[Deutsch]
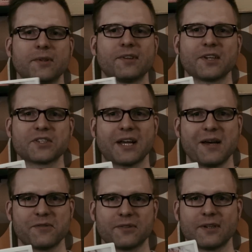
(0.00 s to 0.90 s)

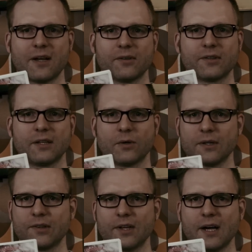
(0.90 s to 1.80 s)
Monsterstreifen aus den
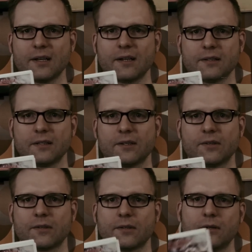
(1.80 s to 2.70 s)
90ern, den es
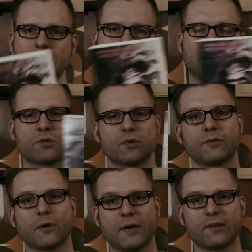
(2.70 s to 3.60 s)
äh, in einer
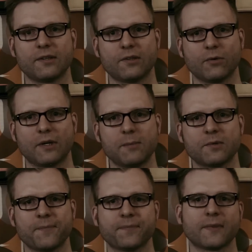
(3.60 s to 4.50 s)
schönen VHS-Edition
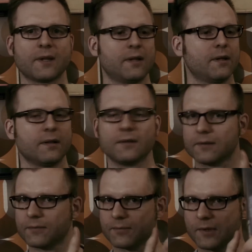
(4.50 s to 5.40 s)
gibt.
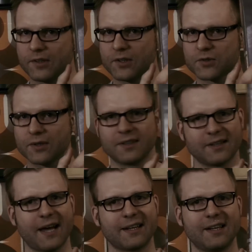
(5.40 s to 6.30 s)
Man sieht es schon,
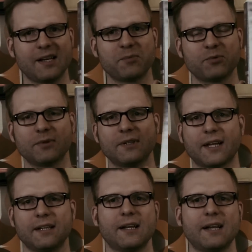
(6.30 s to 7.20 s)
ein Killerpudel,
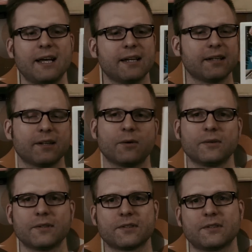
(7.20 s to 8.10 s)
Kinderleichen
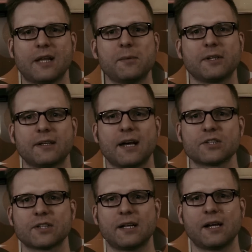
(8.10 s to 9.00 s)
und dämliche
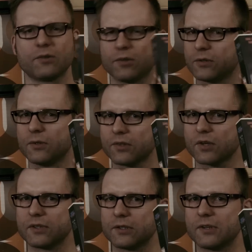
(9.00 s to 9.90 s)
Darsteller. Also es lohnt sich
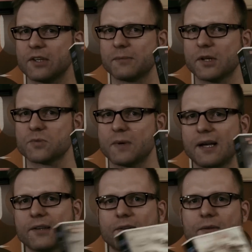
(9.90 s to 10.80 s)
auf jeden Fall, es macht
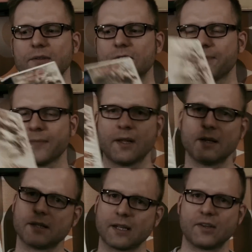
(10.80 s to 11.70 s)
Spaß und
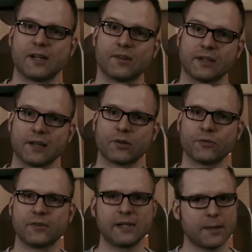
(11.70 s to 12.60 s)
ich erzähle jetzt nicht ganz so
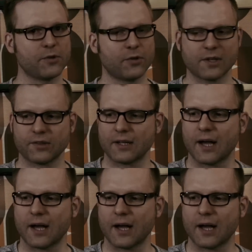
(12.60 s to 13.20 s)
viel, ihr müsst euch das Ding